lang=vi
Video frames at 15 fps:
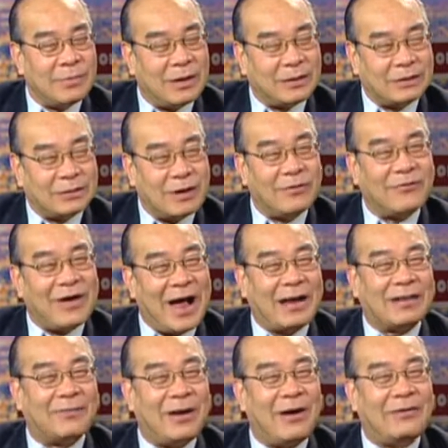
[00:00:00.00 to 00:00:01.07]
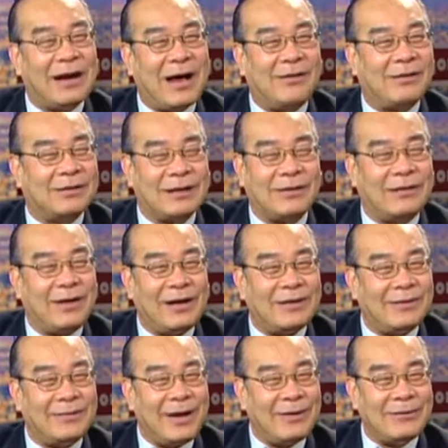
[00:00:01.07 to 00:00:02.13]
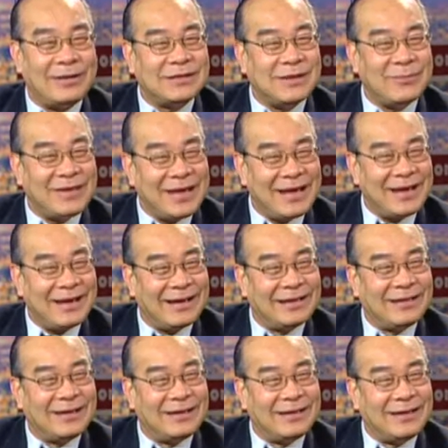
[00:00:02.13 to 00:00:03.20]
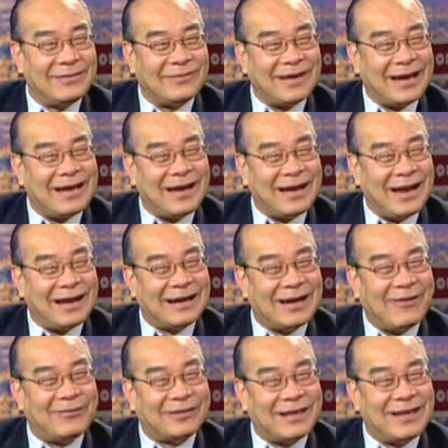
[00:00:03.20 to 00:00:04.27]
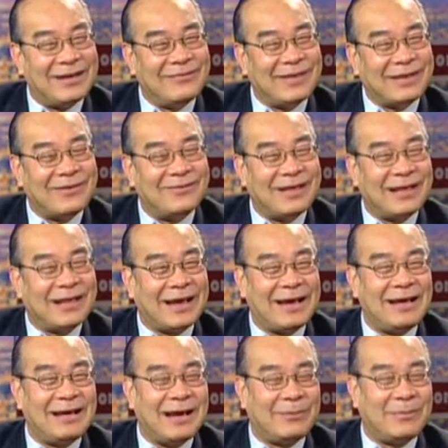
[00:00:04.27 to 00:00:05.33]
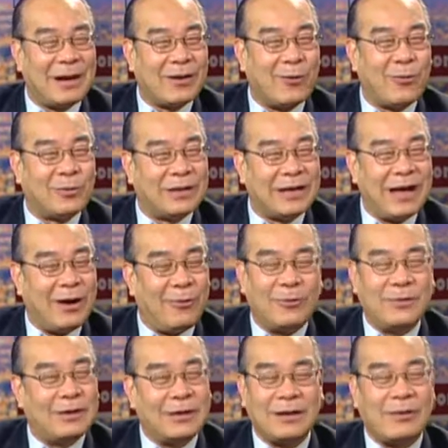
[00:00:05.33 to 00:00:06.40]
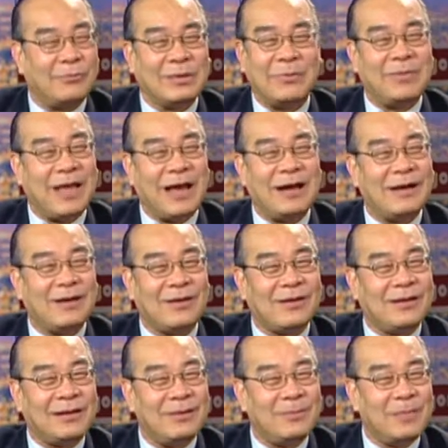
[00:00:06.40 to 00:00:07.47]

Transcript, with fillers: mà trừng phạt tờ báo nào là tờ đó đó đó xếp dê yeah nhưng đây là lần đầu tiên mà chúng ta thấy là bà cụ thị hậu nó không chấp nhận cái chuyện đó